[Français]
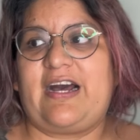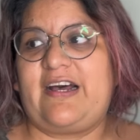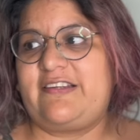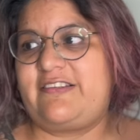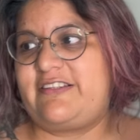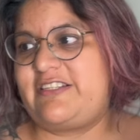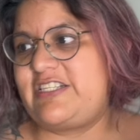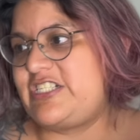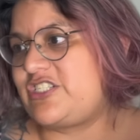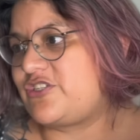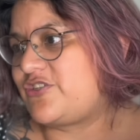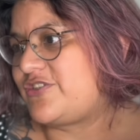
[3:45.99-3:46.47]

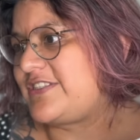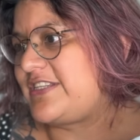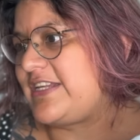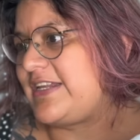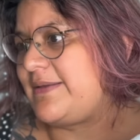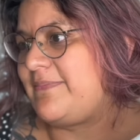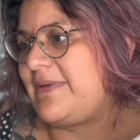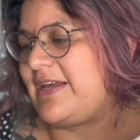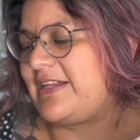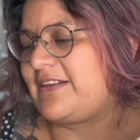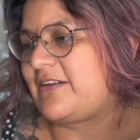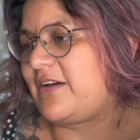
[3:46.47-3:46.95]
Si je sais
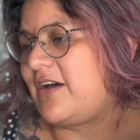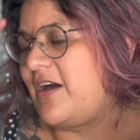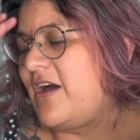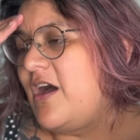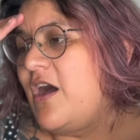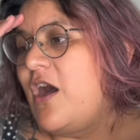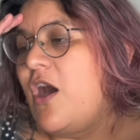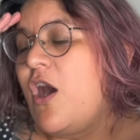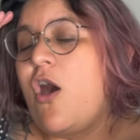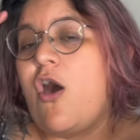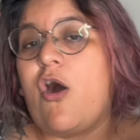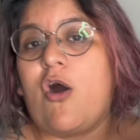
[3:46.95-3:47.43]
mettre
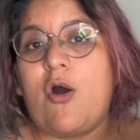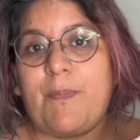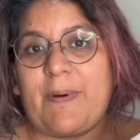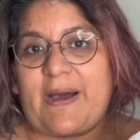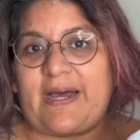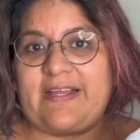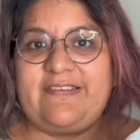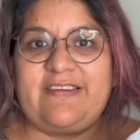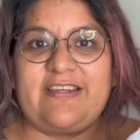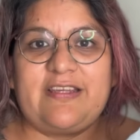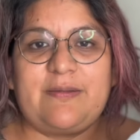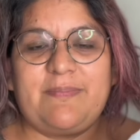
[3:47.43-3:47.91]
en
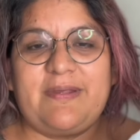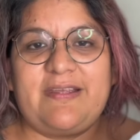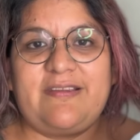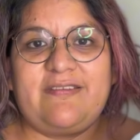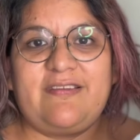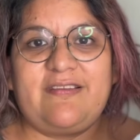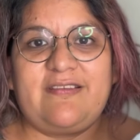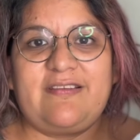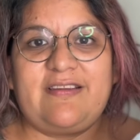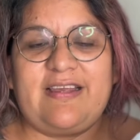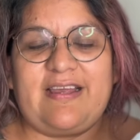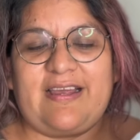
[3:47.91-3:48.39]
pratique mes
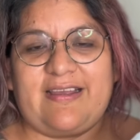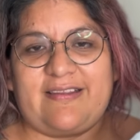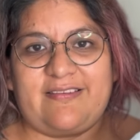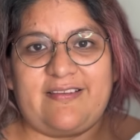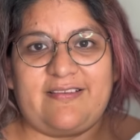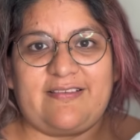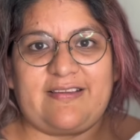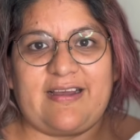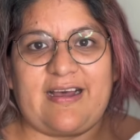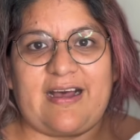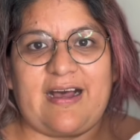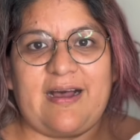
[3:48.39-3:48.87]
idées, etc.